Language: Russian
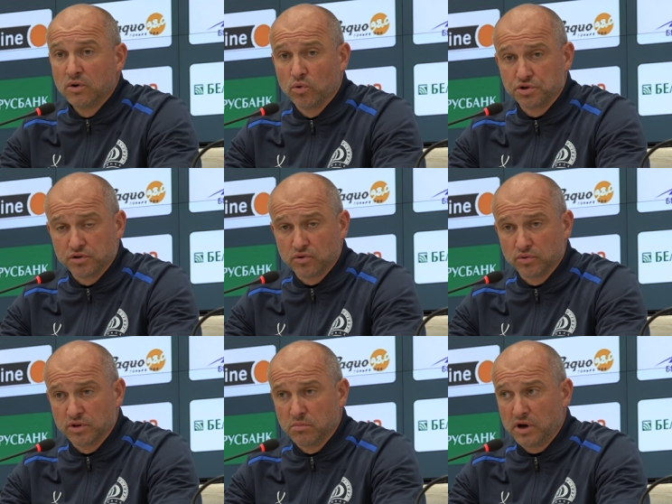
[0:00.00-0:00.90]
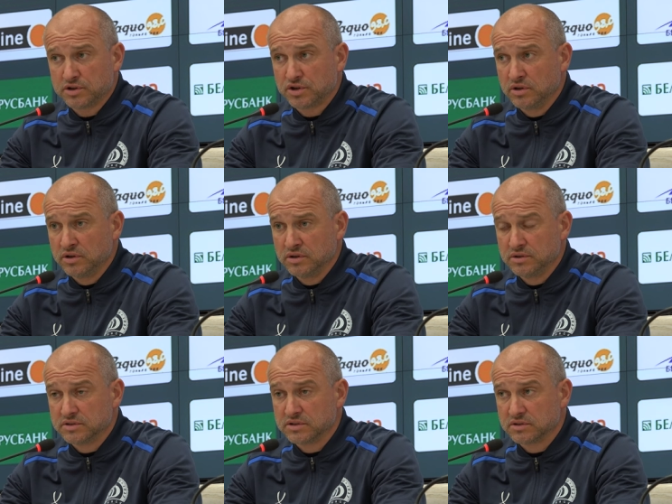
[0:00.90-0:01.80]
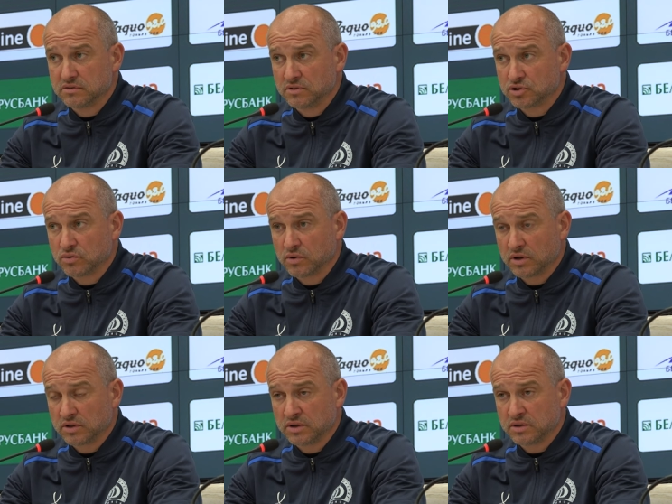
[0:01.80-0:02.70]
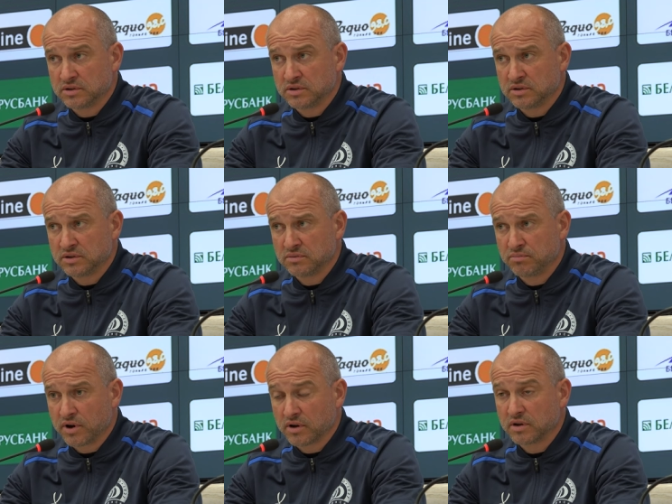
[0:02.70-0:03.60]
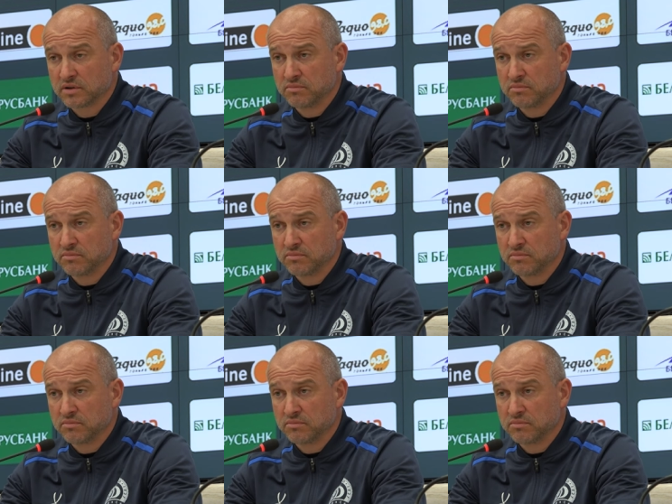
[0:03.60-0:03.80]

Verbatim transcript: очень трудный матч, и, естественно, что когда э, брак,